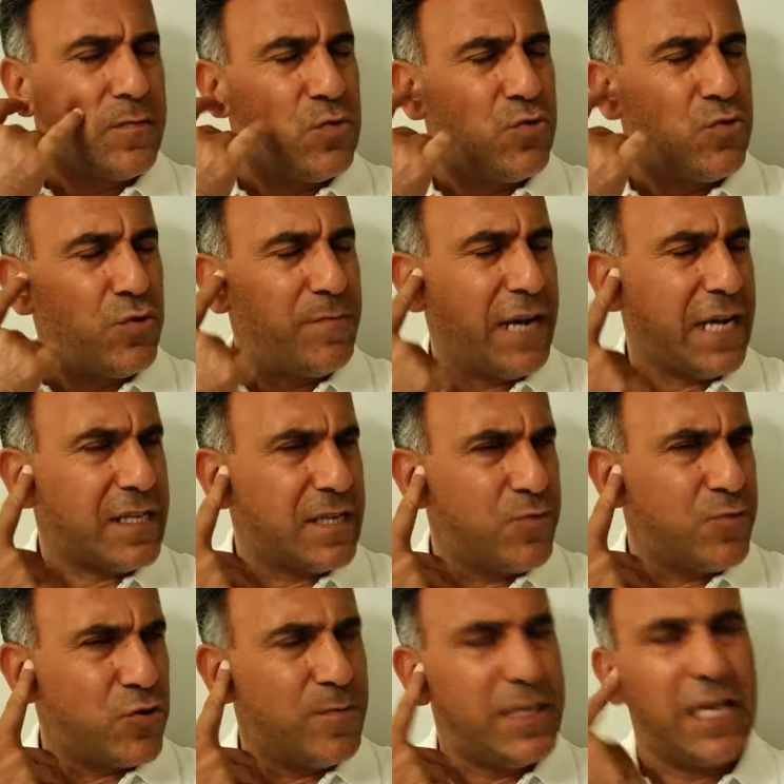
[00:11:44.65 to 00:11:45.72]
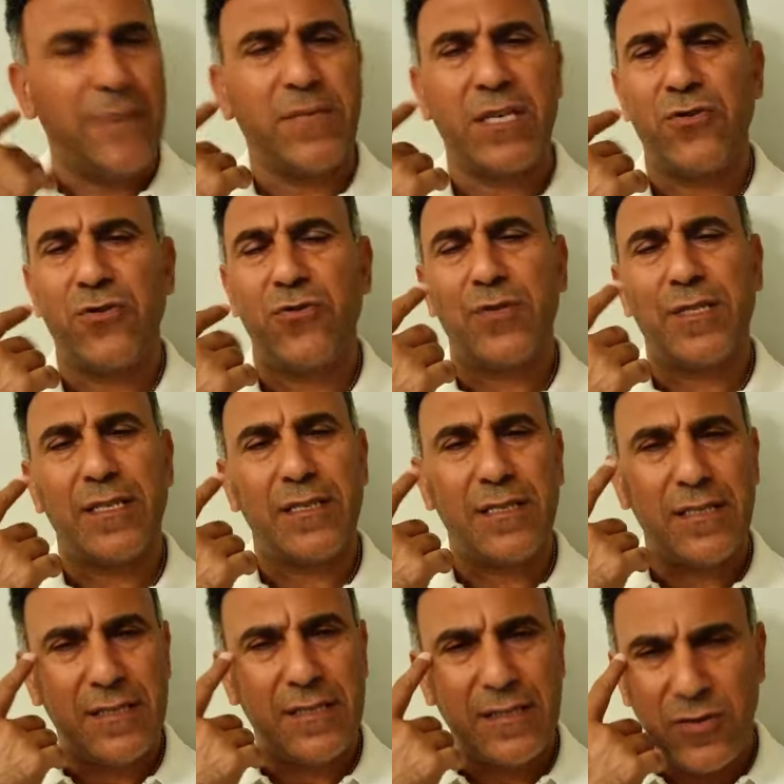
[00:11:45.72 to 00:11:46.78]
Duymakta problem
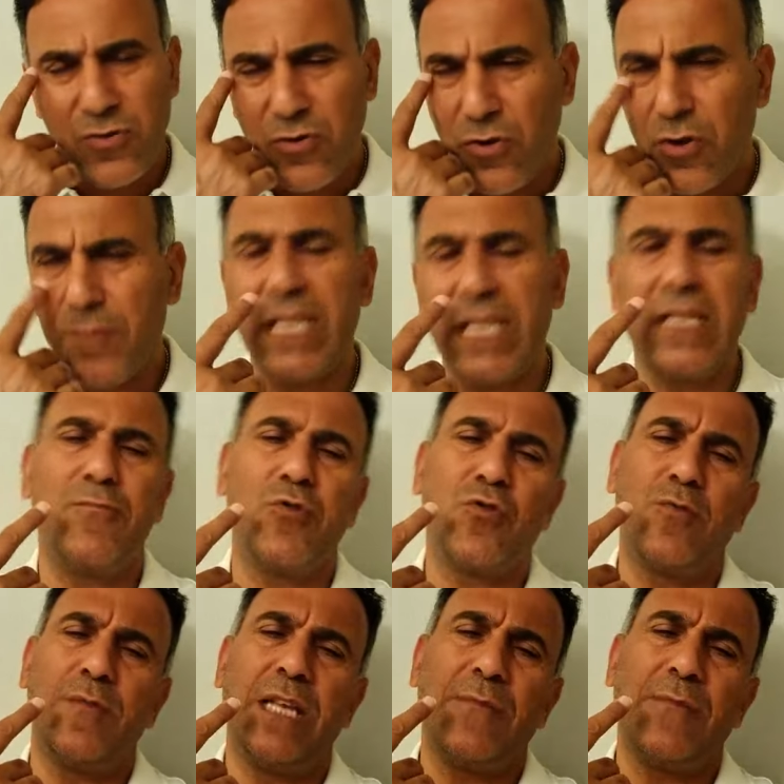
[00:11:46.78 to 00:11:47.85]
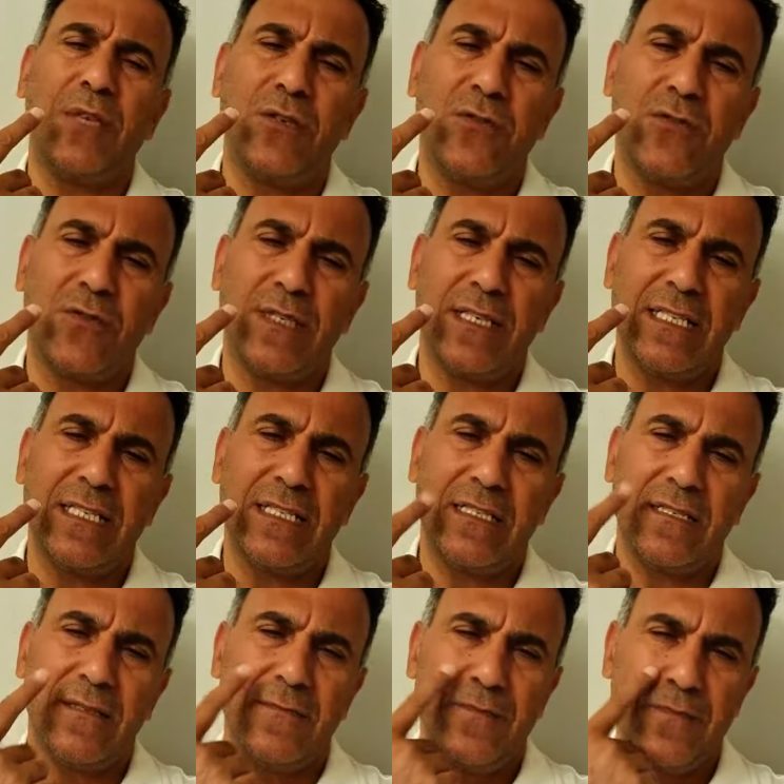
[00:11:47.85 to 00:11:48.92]
yaşıyorsanız, görmekte problem
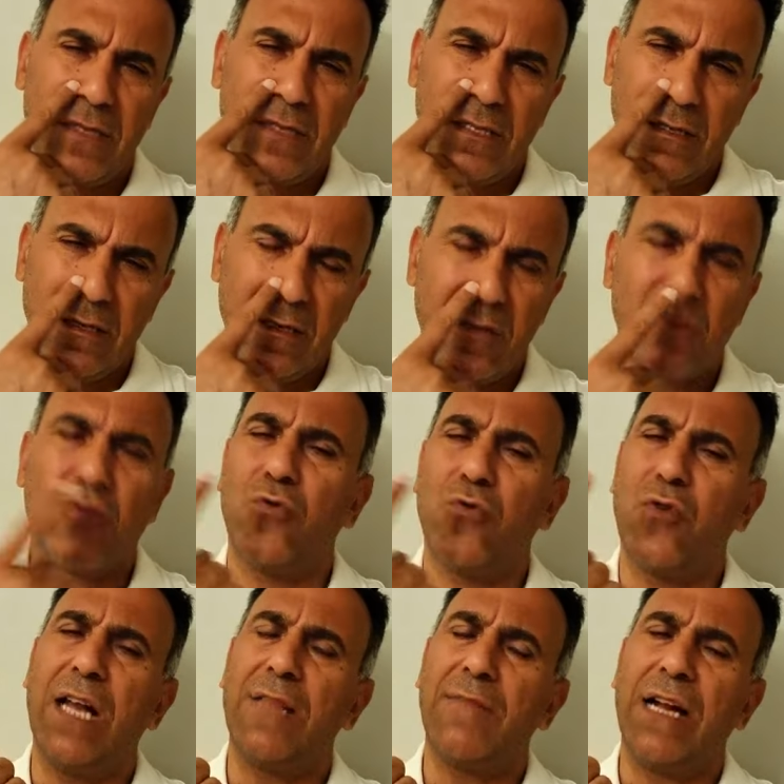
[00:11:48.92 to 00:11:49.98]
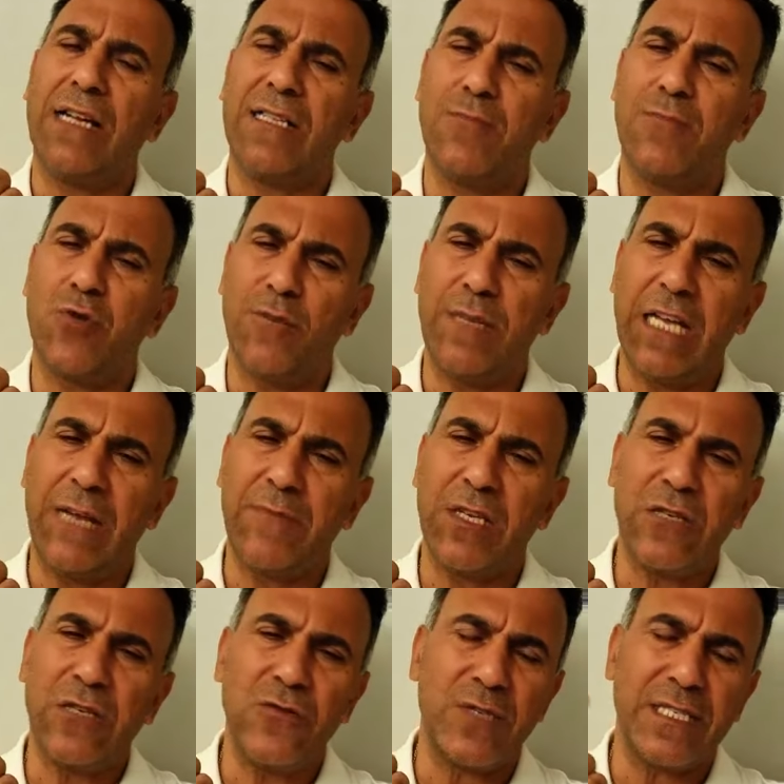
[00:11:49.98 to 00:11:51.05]
yaşıyorsanız, koku almakta problem
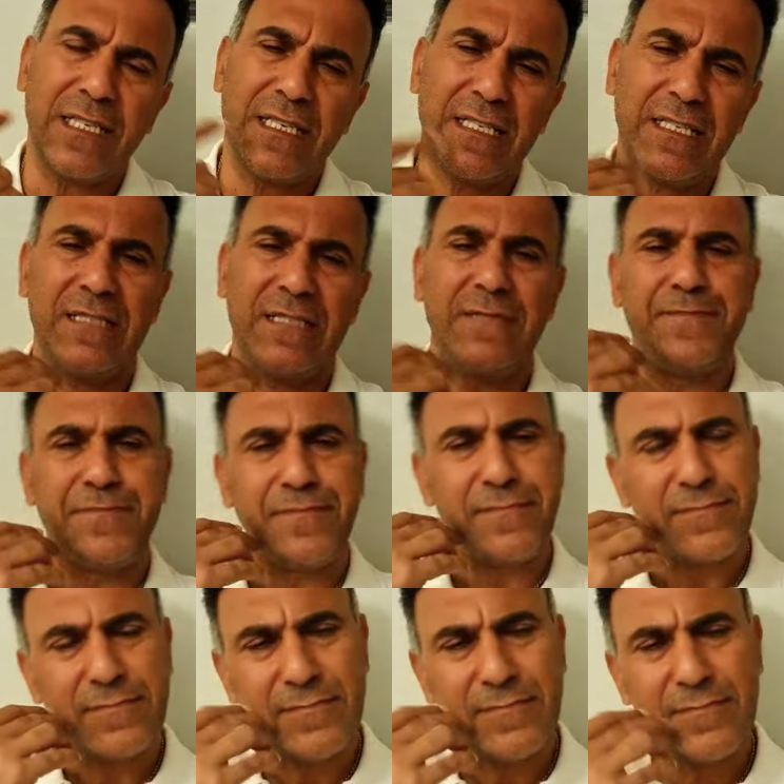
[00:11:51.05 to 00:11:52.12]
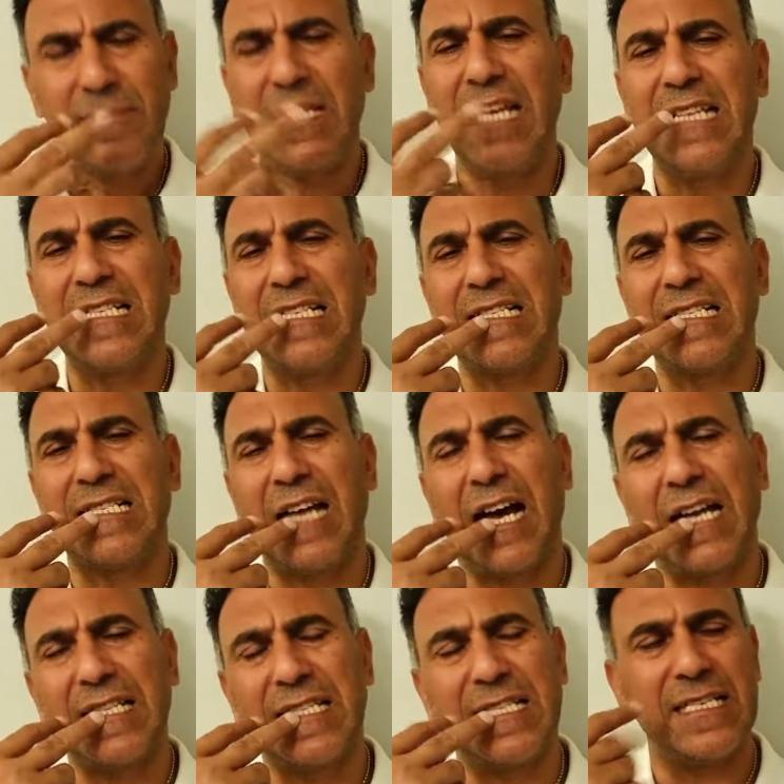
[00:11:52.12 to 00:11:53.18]
yaşıyorsanız,
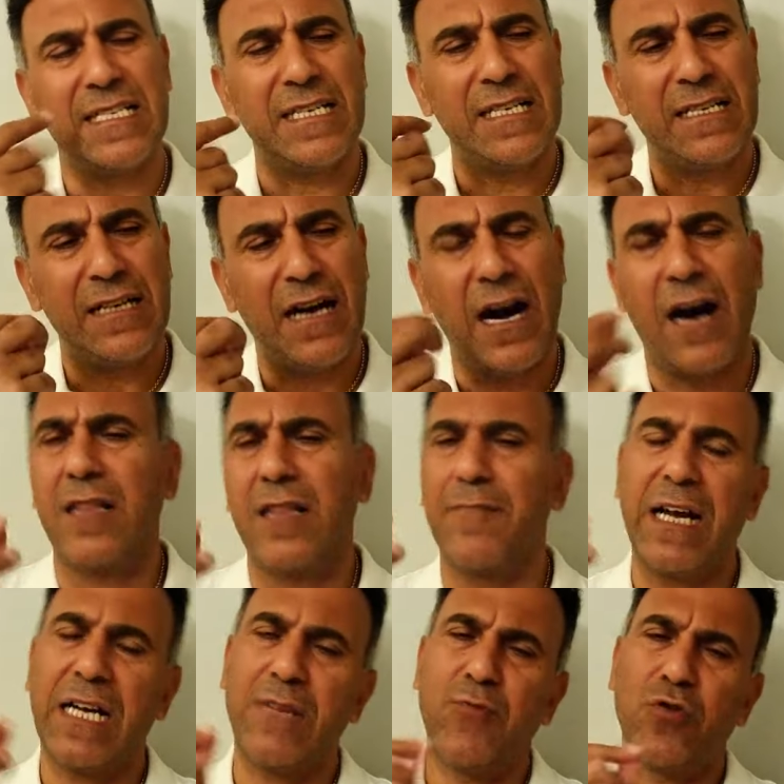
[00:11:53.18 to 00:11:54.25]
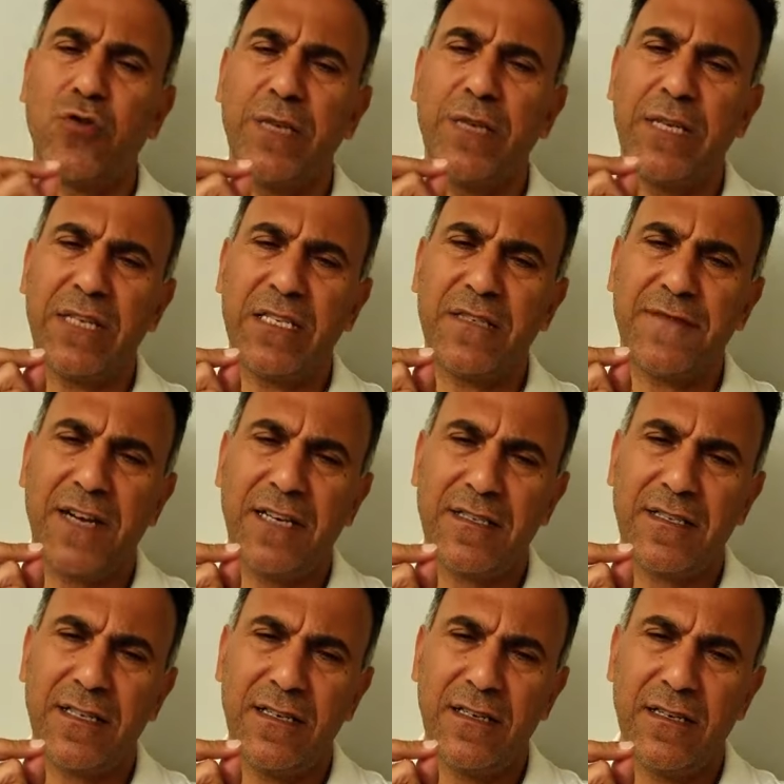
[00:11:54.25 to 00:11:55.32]
tad almak probleminiz varsa